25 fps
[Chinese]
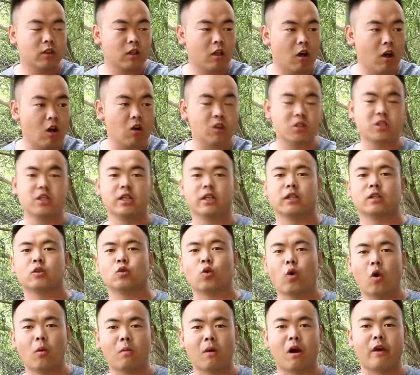靠近
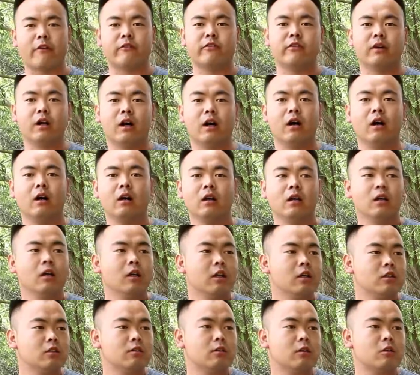托马尔峰啊，
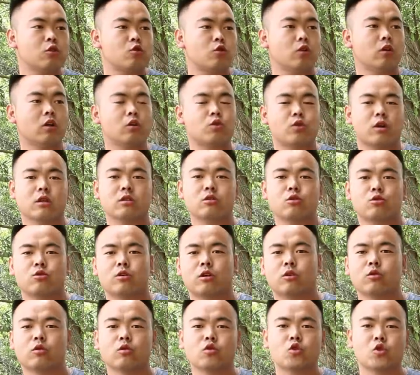这边水呢全是雪
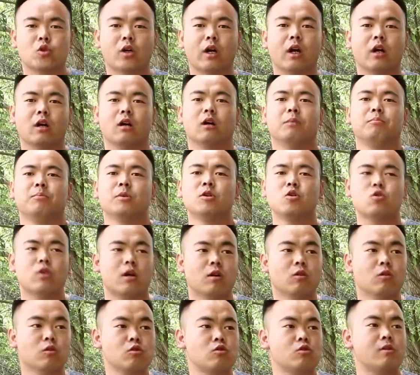融水和冰
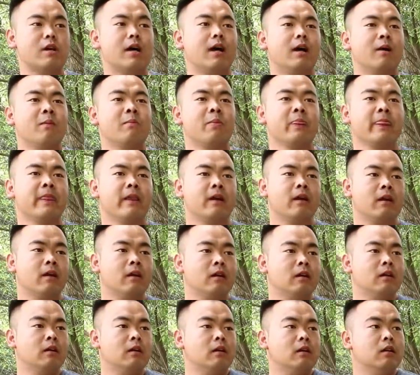川融水。
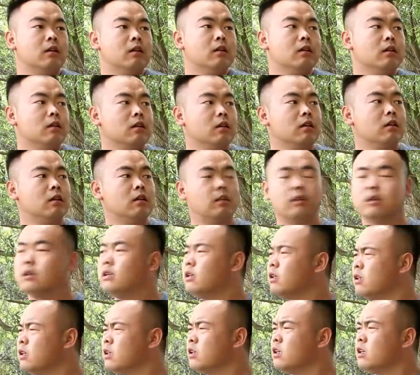嗯，
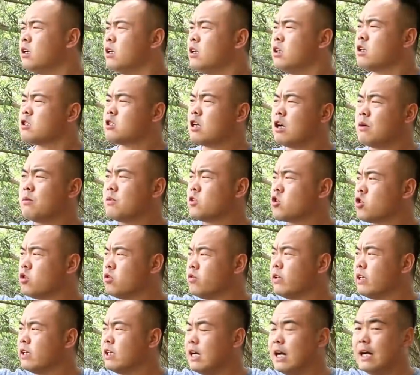在我们周
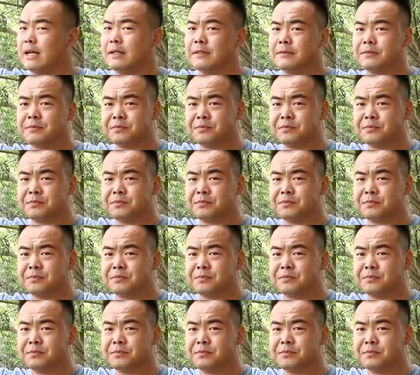围呢。